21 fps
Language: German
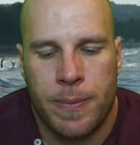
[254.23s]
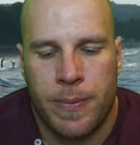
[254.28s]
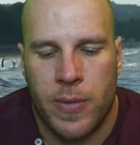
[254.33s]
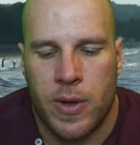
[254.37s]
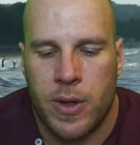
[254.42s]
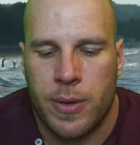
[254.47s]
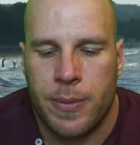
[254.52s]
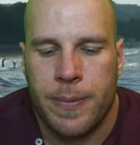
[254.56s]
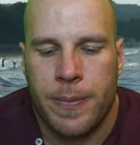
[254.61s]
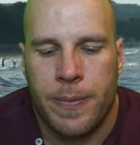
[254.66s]

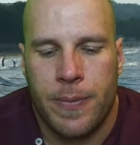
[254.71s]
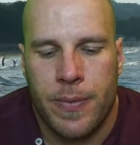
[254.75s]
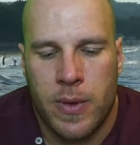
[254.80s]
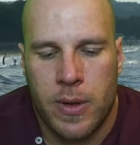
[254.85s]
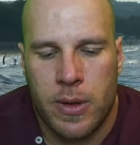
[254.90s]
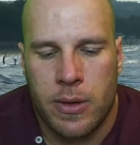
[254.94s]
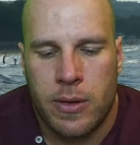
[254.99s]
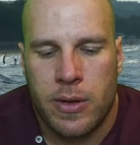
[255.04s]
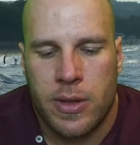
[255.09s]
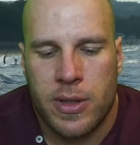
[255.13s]
Ne?
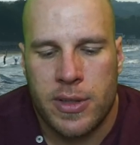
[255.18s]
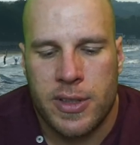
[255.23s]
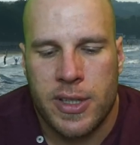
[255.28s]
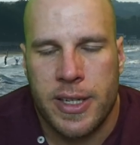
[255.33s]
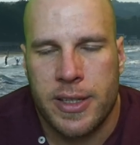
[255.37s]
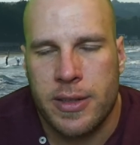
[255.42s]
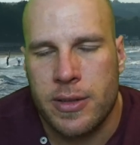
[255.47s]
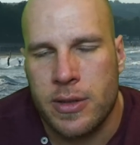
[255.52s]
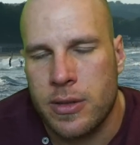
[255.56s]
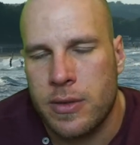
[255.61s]
Das
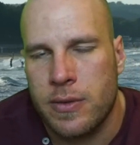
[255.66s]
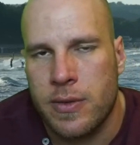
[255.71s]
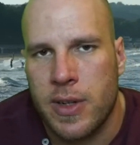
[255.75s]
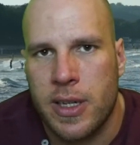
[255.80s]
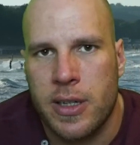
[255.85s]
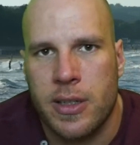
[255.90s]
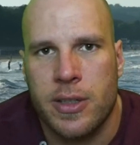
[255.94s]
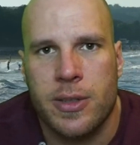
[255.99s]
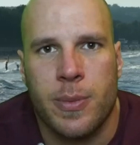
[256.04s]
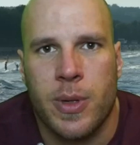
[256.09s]
heißt,
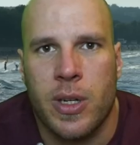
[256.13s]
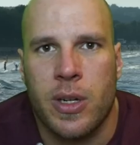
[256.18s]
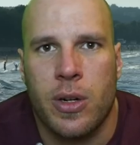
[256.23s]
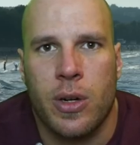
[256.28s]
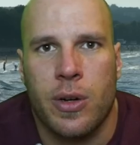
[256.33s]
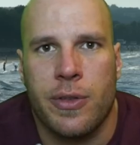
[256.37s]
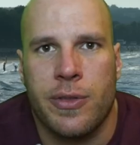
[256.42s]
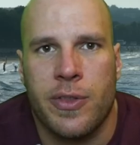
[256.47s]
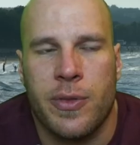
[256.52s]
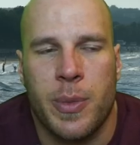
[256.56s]
irgendwann ist man
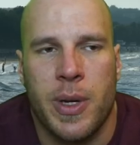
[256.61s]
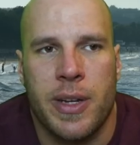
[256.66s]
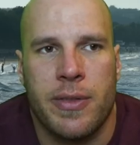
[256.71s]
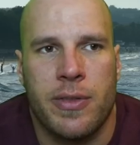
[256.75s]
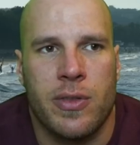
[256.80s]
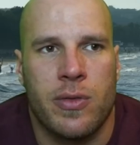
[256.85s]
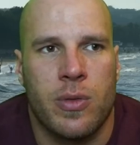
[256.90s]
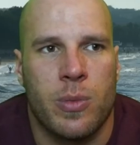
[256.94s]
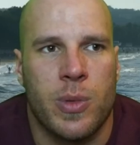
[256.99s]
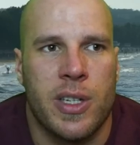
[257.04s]
auch auf einem
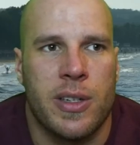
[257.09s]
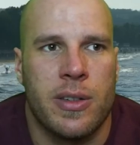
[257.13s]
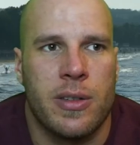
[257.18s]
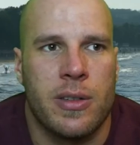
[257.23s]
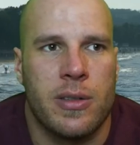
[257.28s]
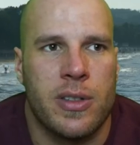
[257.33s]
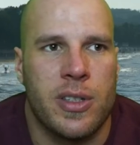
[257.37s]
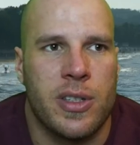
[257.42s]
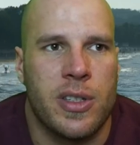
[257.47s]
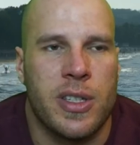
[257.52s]
Level, wo
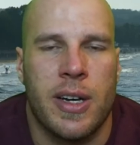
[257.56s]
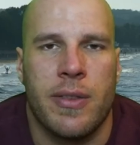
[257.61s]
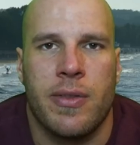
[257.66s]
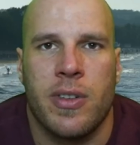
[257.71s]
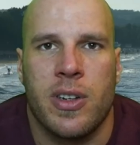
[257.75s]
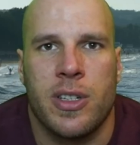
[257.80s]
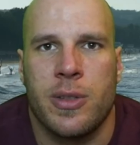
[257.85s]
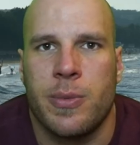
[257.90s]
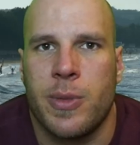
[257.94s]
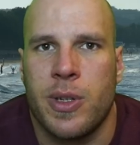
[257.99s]
man sich
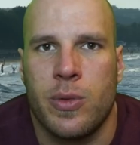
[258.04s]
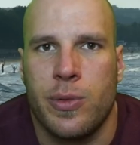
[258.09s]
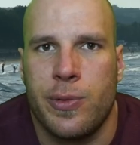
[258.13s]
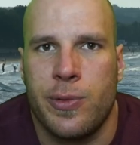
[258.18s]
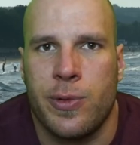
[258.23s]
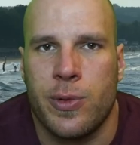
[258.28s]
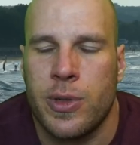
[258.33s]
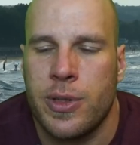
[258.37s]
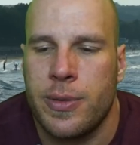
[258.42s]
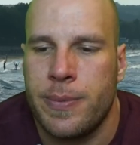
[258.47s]
einfach nicht mehr gut
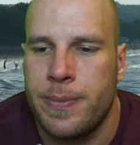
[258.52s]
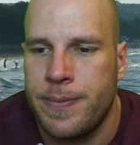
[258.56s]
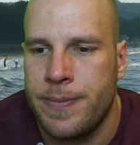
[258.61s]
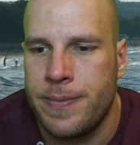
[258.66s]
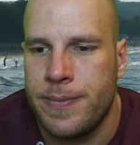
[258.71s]
fühlt.